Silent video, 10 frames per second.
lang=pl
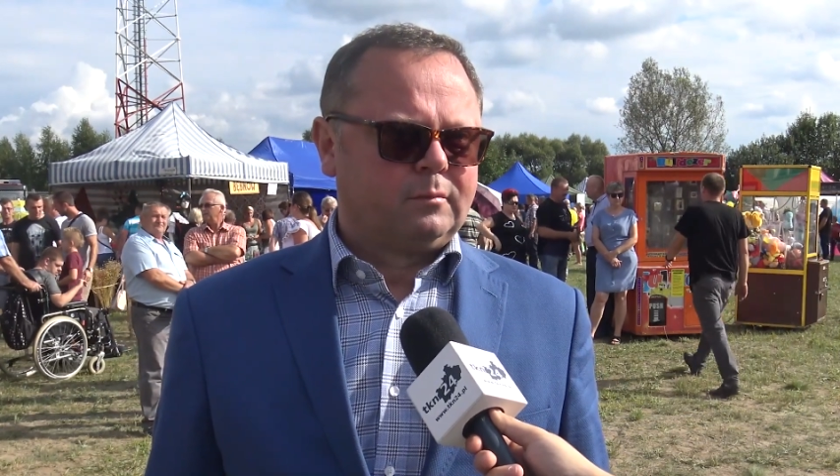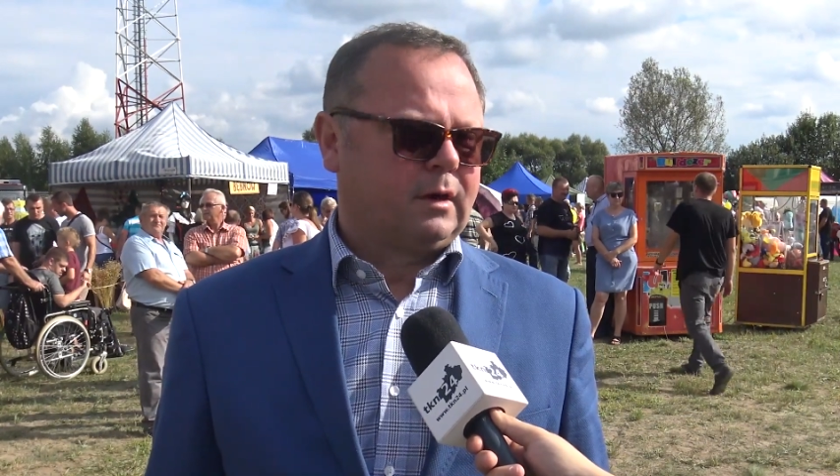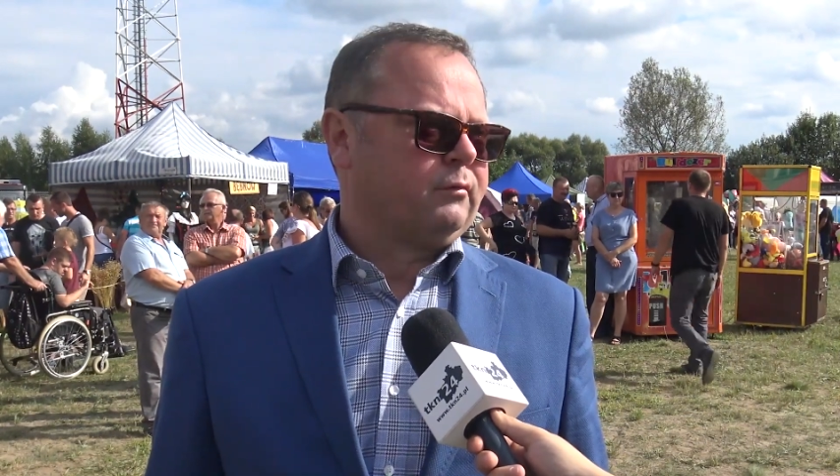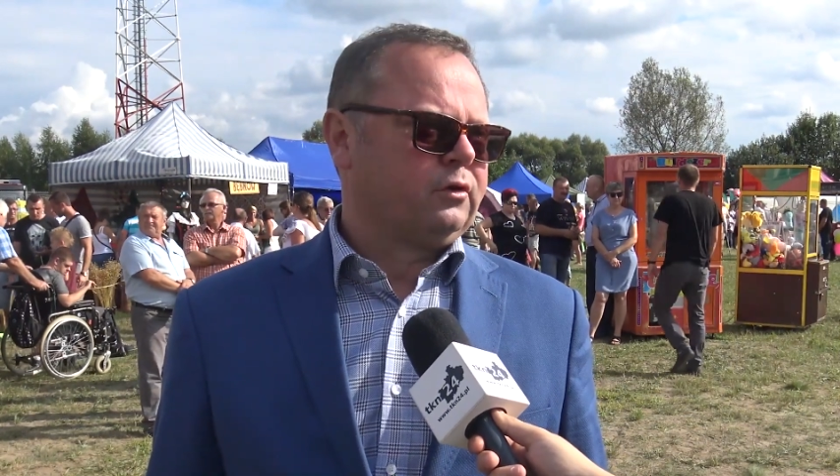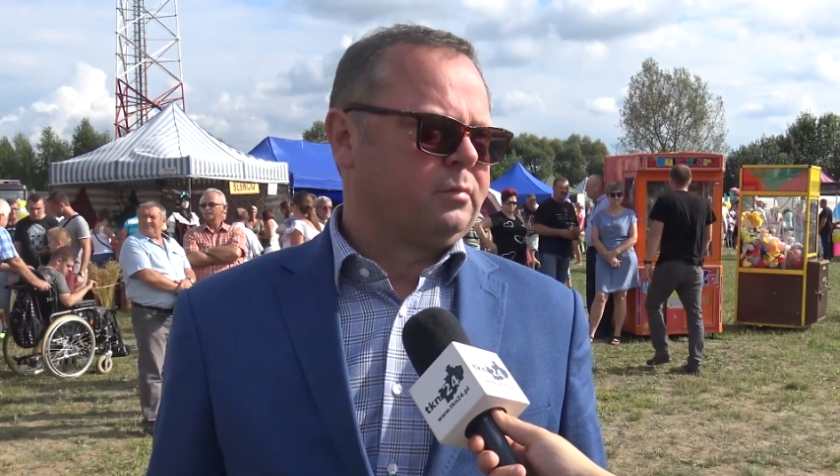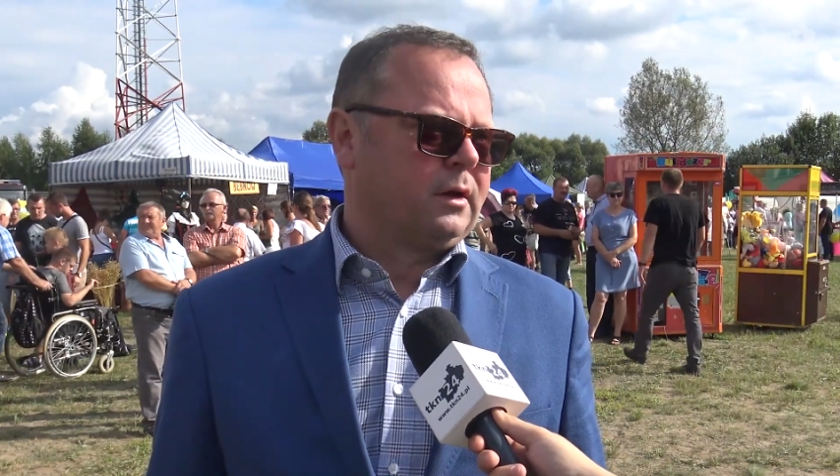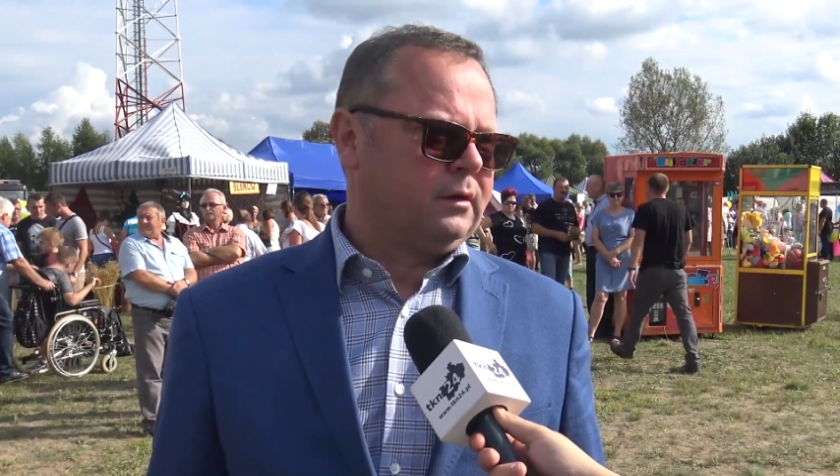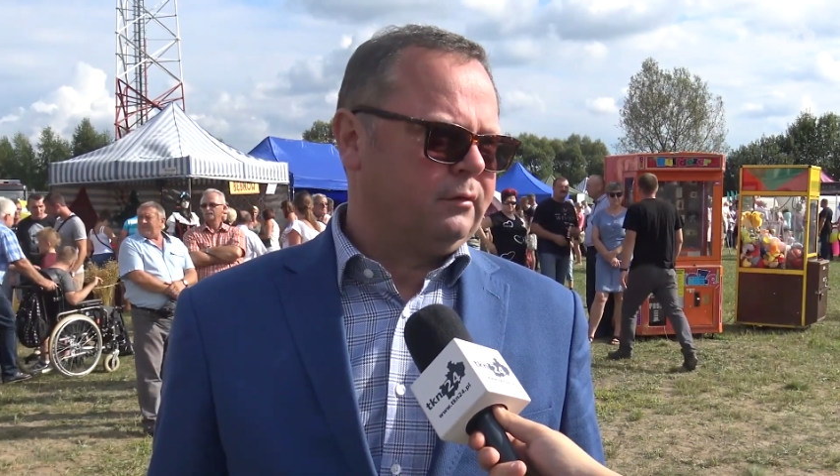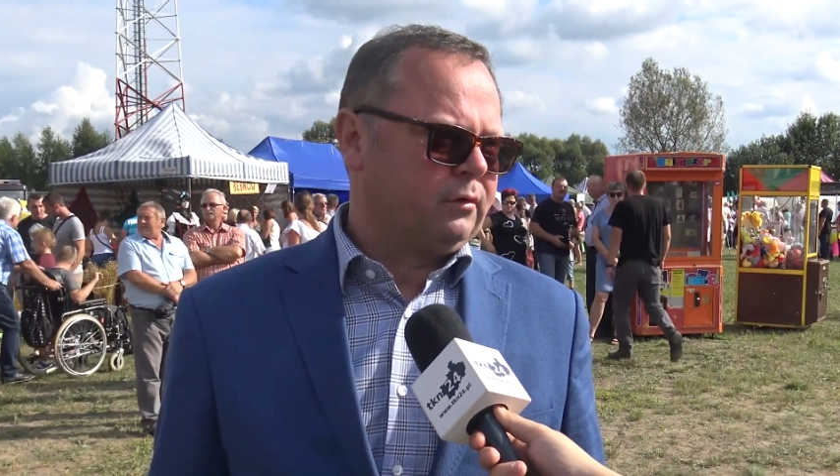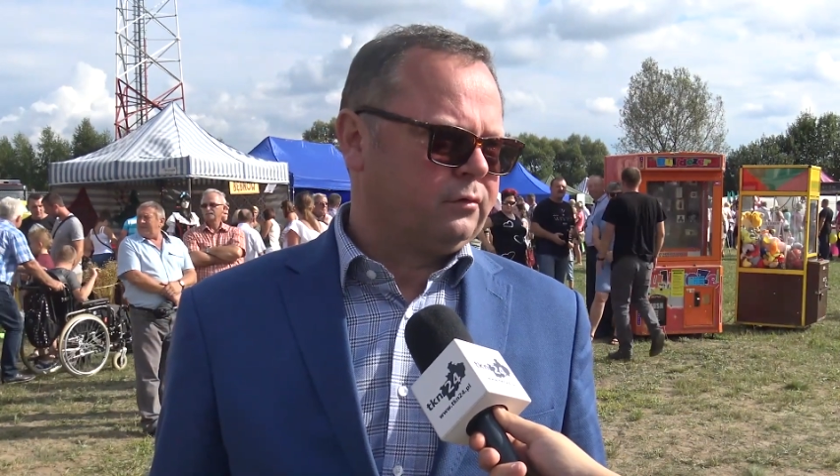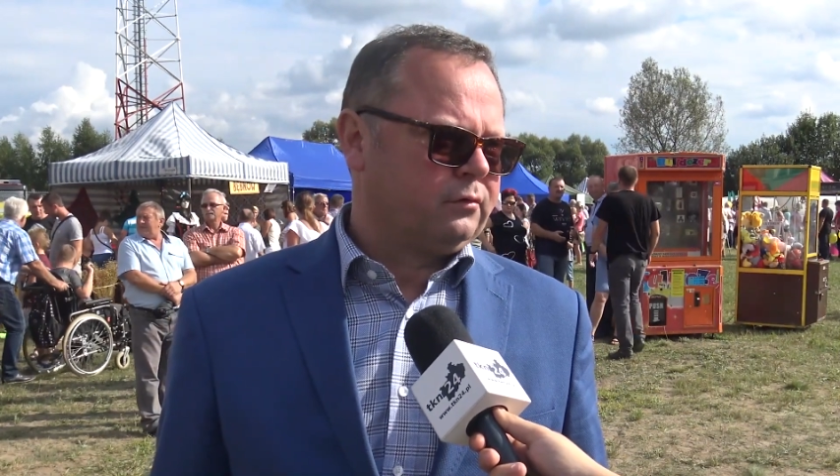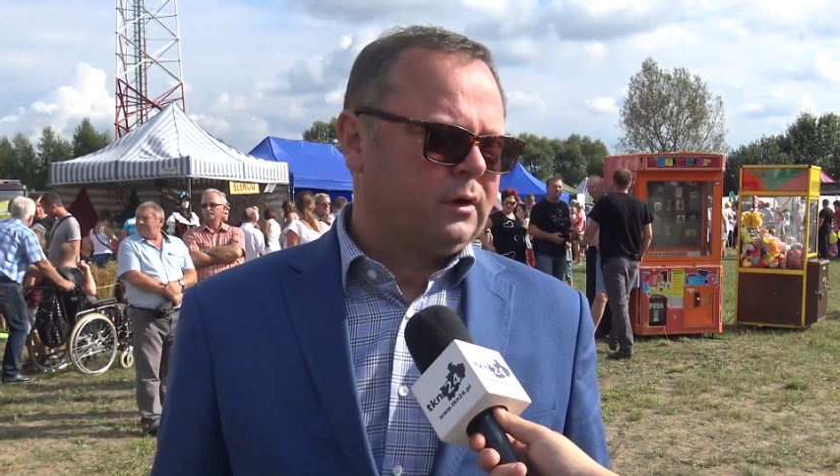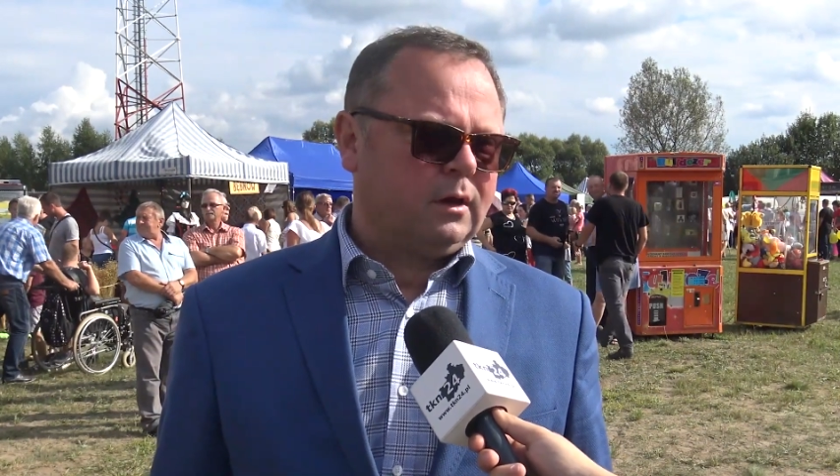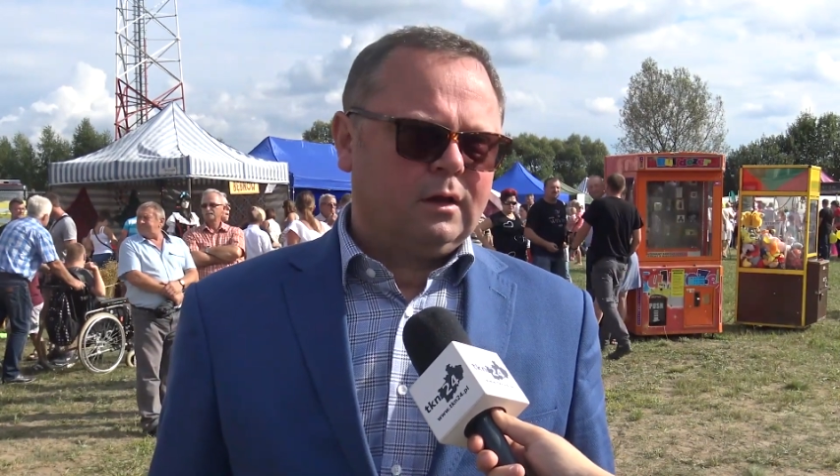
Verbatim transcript: Prawo i Sprawiedliwość.